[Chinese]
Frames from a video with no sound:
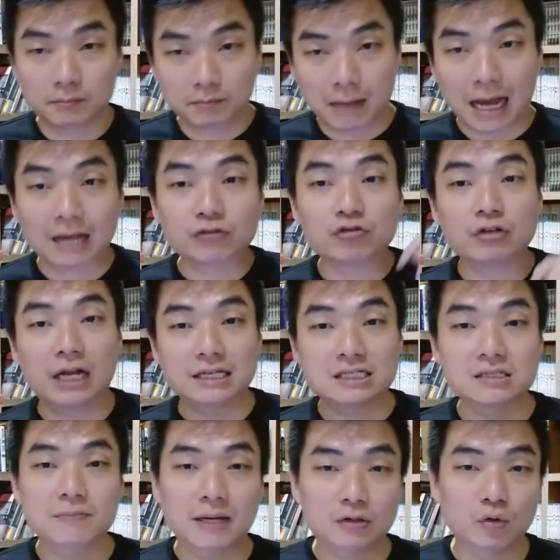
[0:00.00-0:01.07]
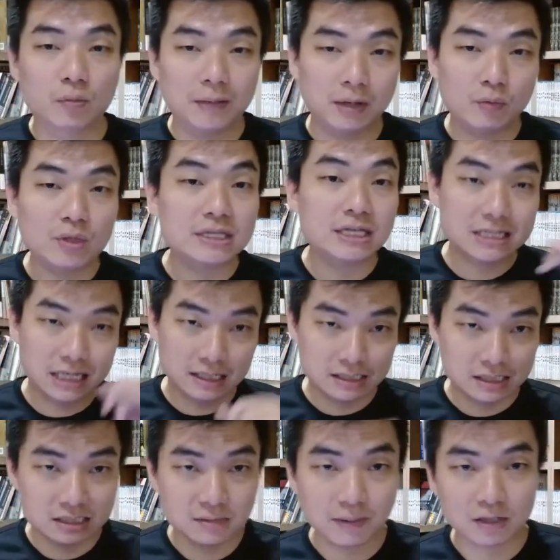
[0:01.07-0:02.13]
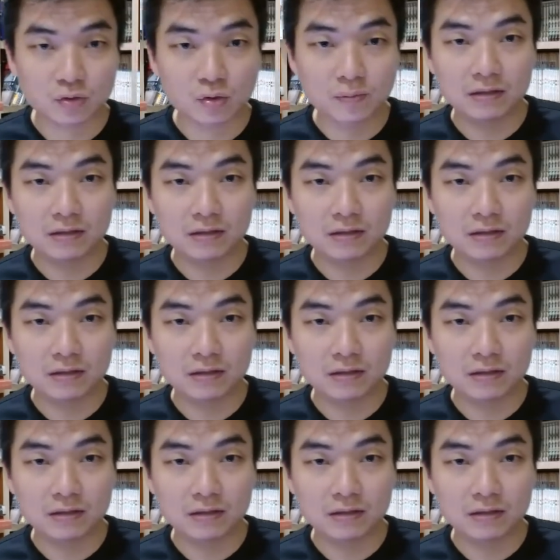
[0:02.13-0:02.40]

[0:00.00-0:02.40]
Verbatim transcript: 马汉顺拿四百多票，魏家强也是四百